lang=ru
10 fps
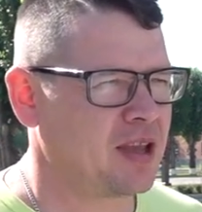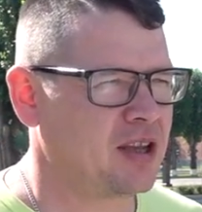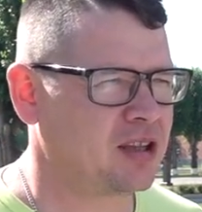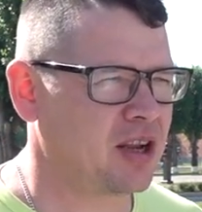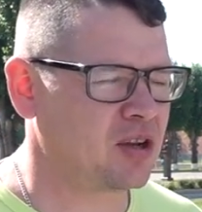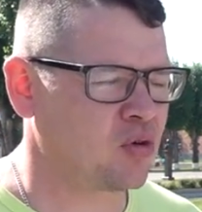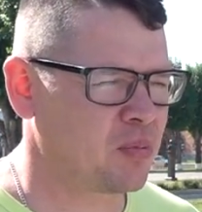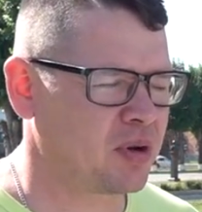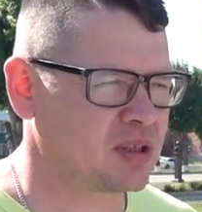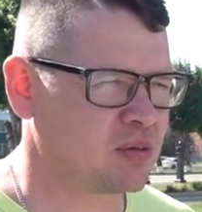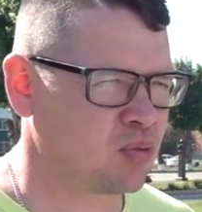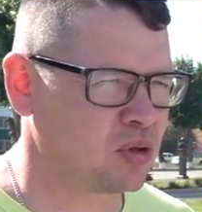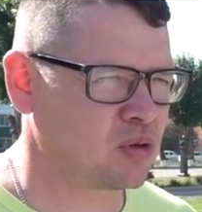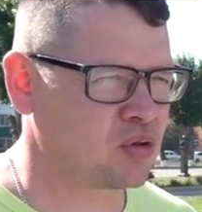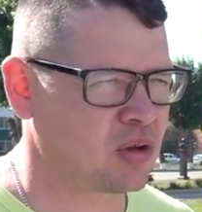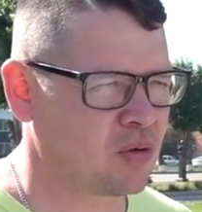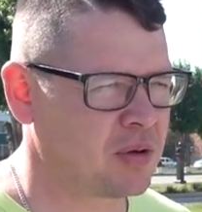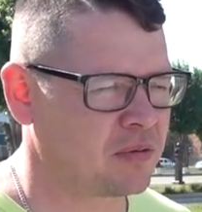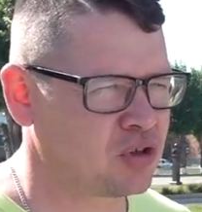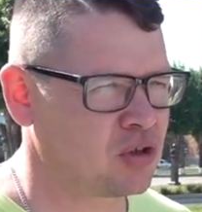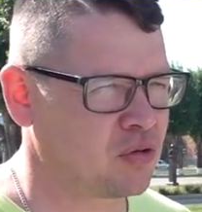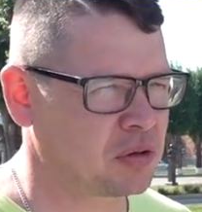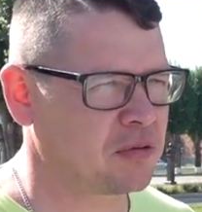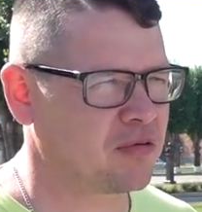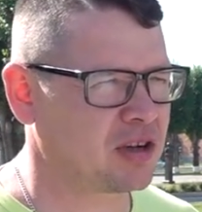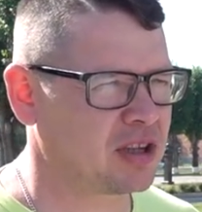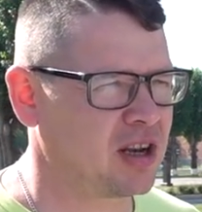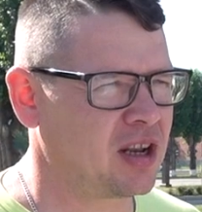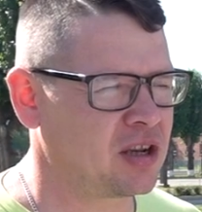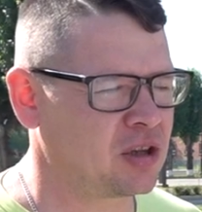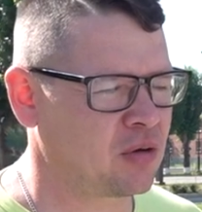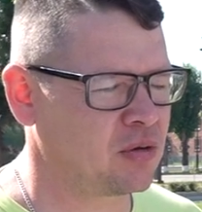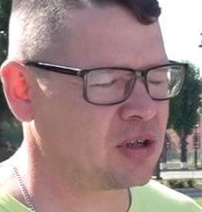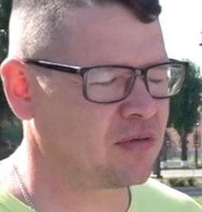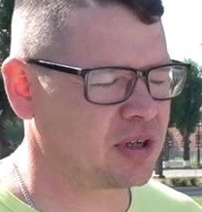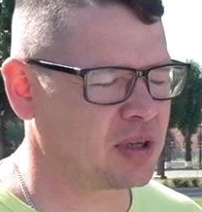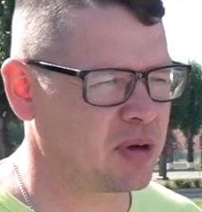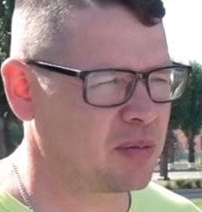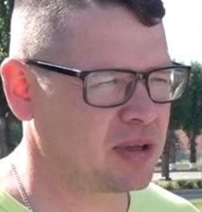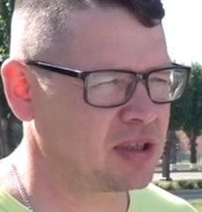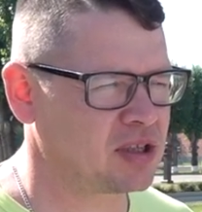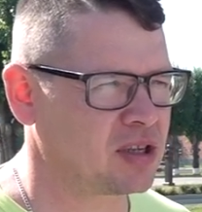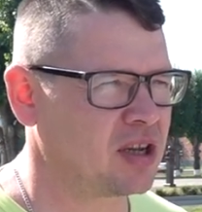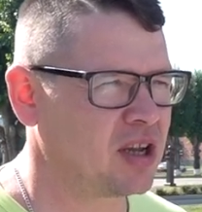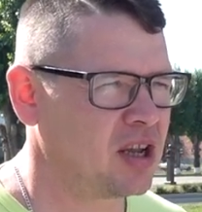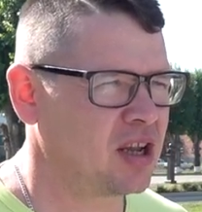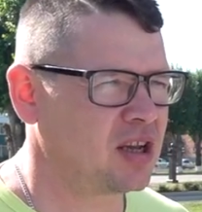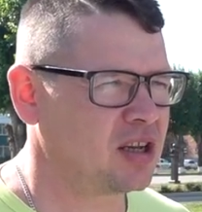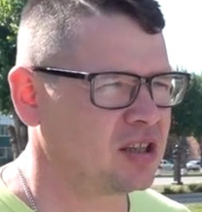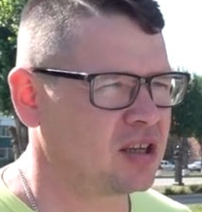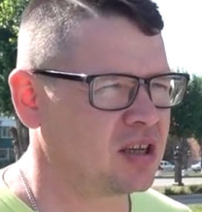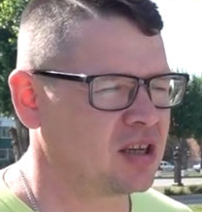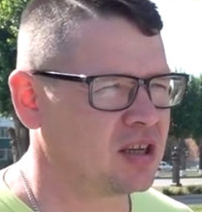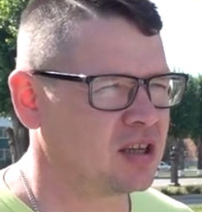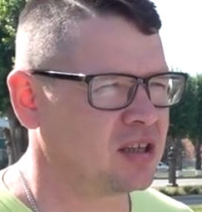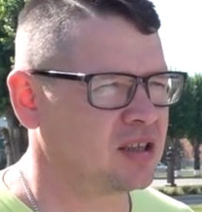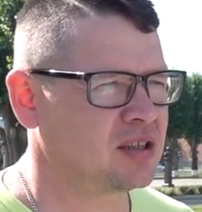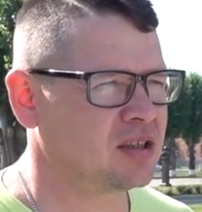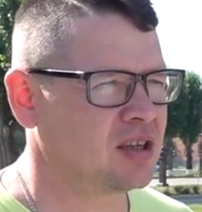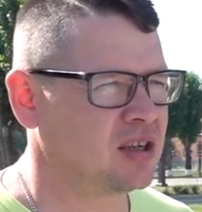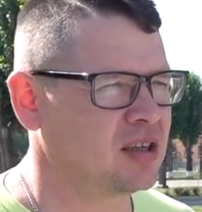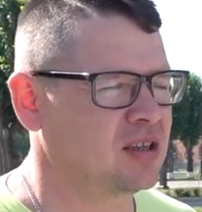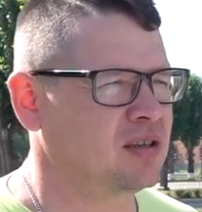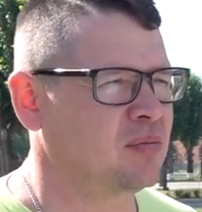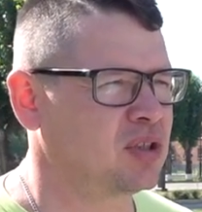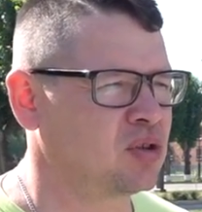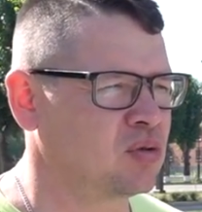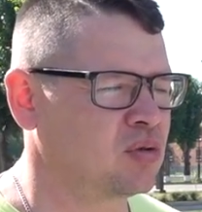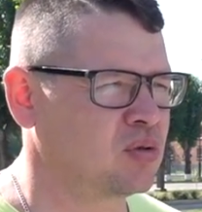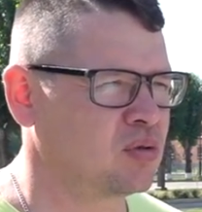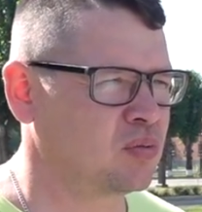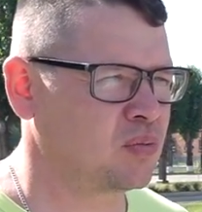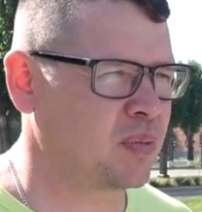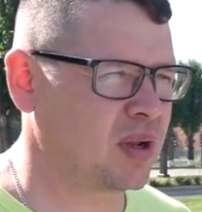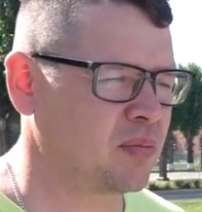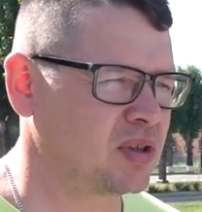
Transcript: И третий комплекс будет установлен в четвертом квартале, ориентировочно в октябре месяце. Это на мост, перед